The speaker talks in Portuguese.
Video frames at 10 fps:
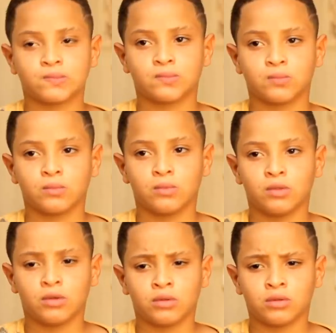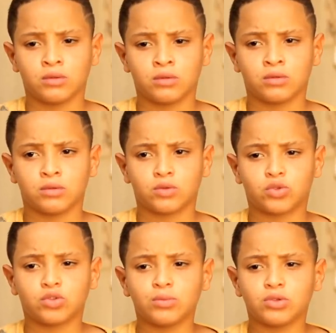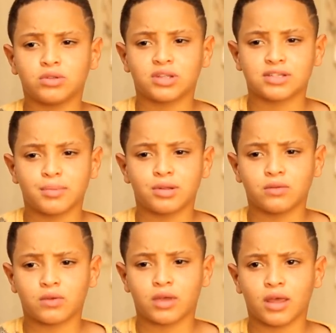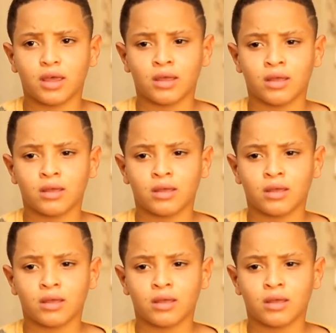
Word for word: Todo mundo já tá sabendo. Todo mundo tá sabendo do quê?